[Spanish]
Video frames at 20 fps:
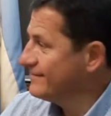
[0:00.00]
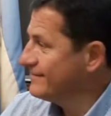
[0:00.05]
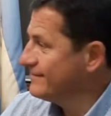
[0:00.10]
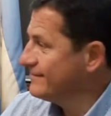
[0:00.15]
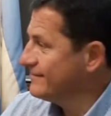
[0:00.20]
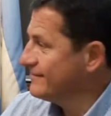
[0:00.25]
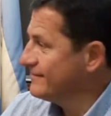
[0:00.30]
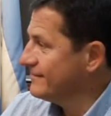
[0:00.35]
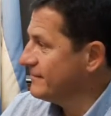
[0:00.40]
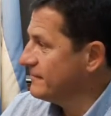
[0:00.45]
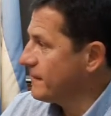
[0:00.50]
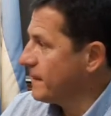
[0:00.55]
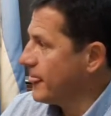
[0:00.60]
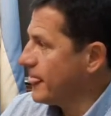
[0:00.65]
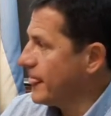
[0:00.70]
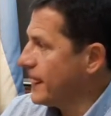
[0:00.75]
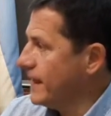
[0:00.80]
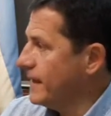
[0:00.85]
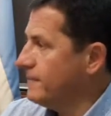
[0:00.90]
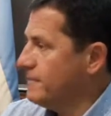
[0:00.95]
como
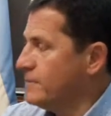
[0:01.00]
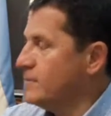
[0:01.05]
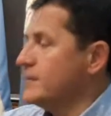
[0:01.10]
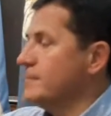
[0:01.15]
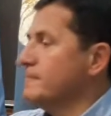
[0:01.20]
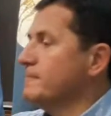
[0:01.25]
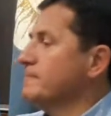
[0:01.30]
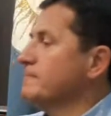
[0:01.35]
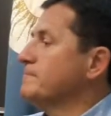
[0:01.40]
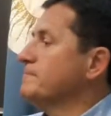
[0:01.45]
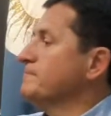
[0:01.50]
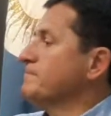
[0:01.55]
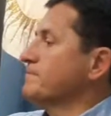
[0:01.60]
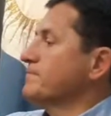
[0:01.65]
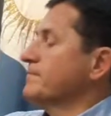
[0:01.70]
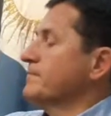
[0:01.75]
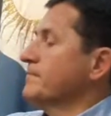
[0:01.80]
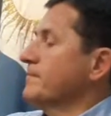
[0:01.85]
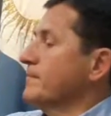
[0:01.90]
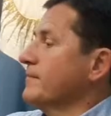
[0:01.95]
funcionario, pero
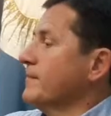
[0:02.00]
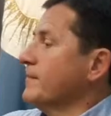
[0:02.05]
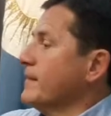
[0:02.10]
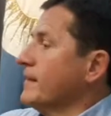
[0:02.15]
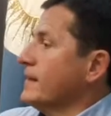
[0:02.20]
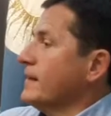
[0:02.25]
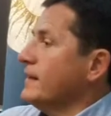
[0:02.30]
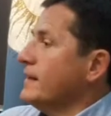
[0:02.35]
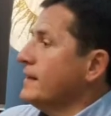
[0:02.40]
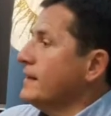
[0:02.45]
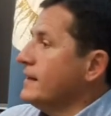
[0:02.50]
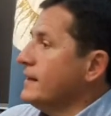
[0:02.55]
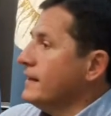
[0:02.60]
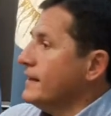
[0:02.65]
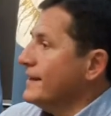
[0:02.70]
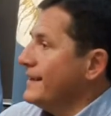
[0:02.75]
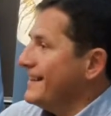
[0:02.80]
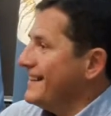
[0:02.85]
¿por ahí se imaginó